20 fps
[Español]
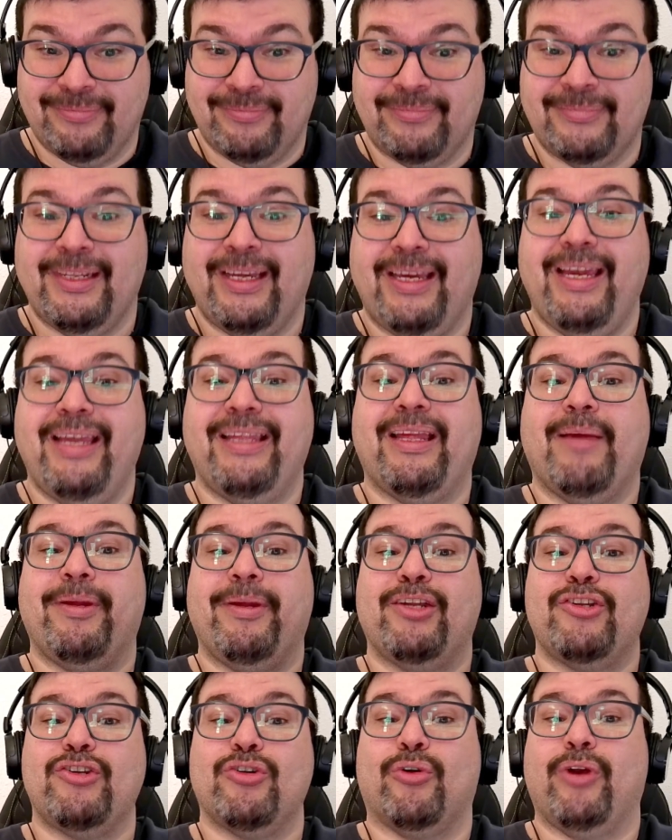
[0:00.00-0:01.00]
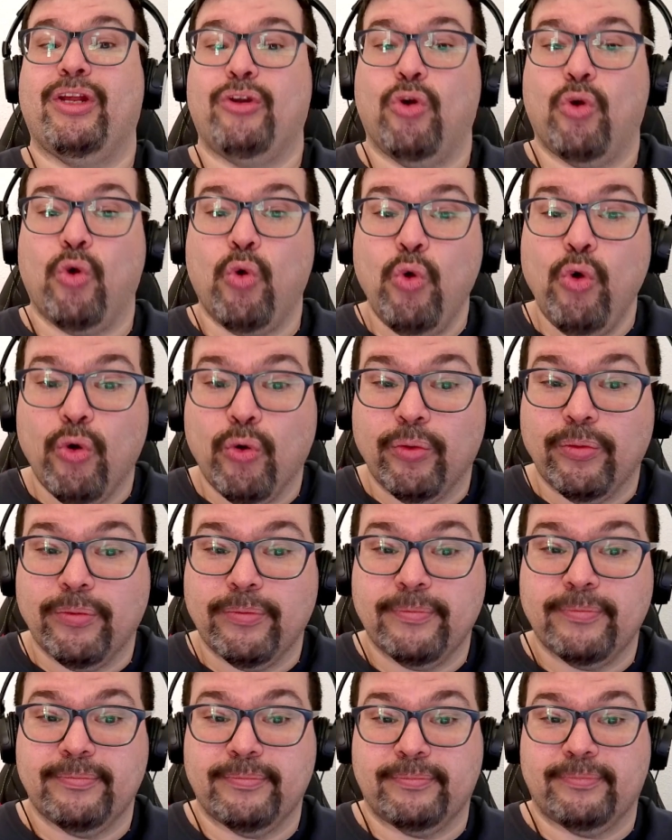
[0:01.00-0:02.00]
Y estos son de...
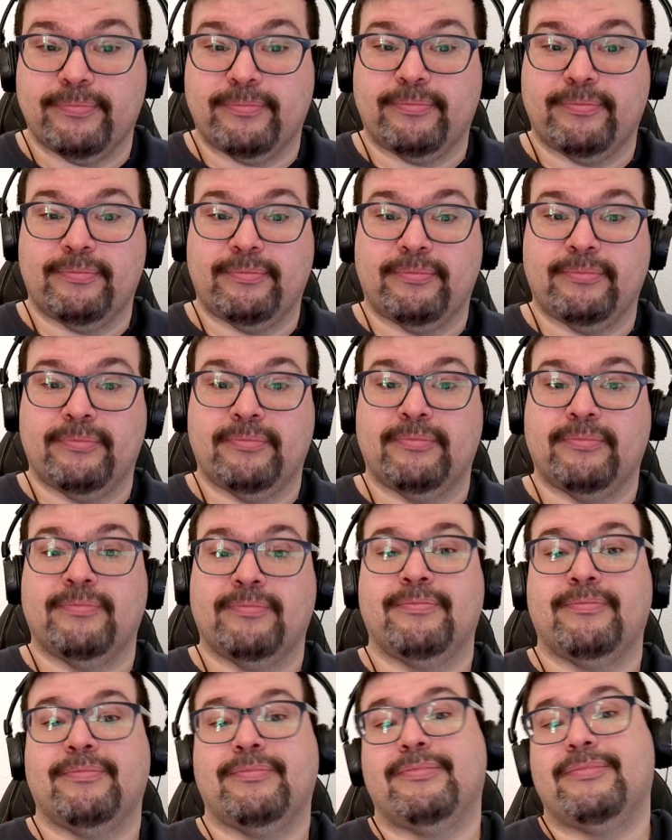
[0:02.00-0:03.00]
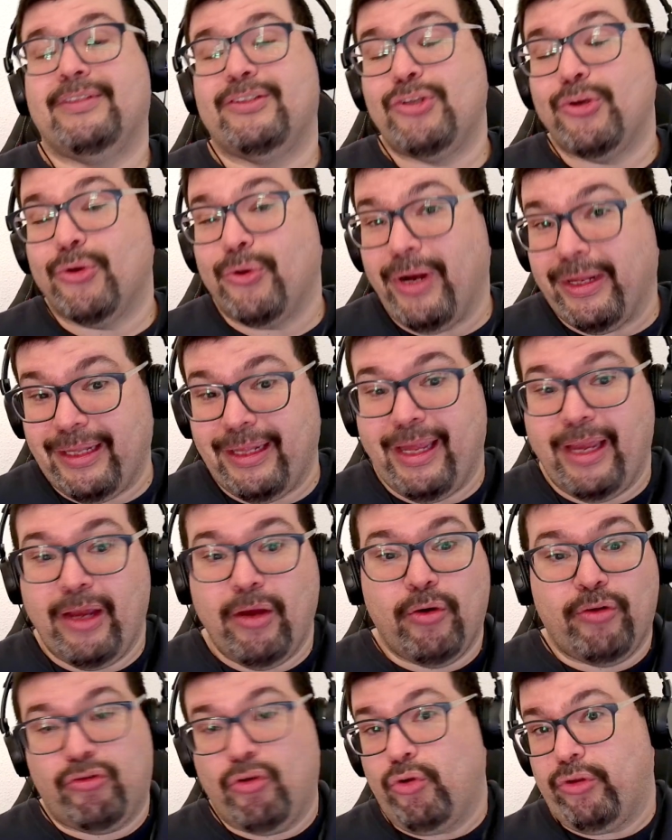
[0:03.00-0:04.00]
Puro. Chocolate negro. Chocolate
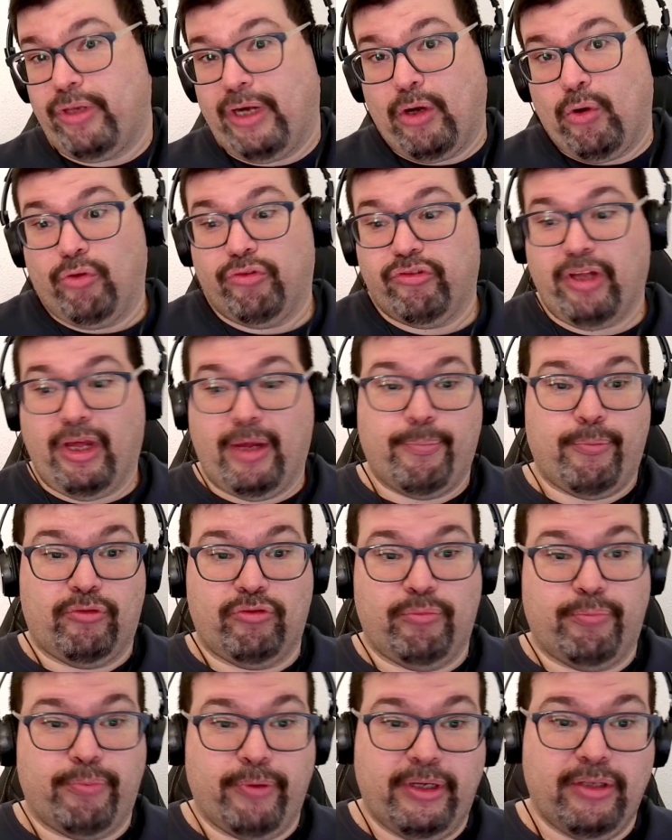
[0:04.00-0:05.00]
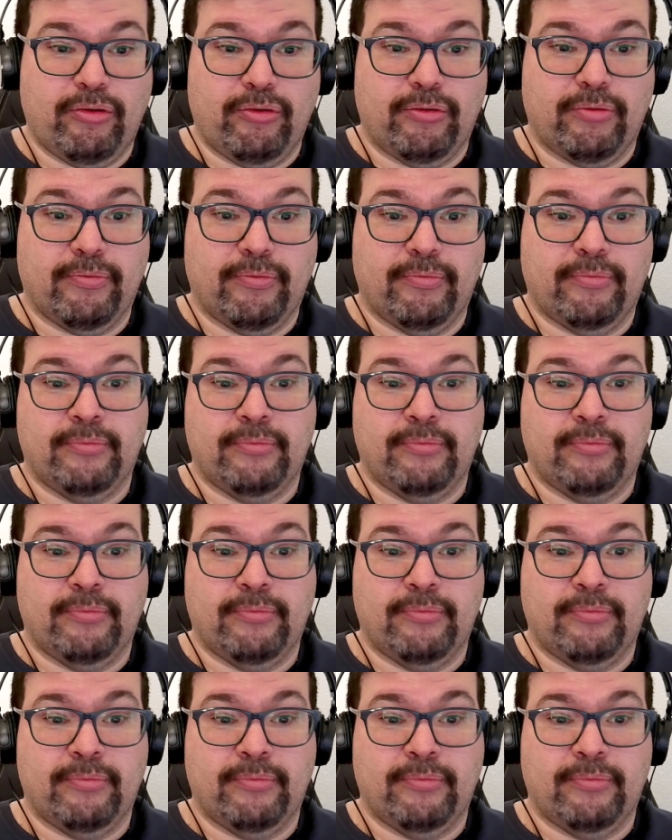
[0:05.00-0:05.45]
negro, eso es supuesto.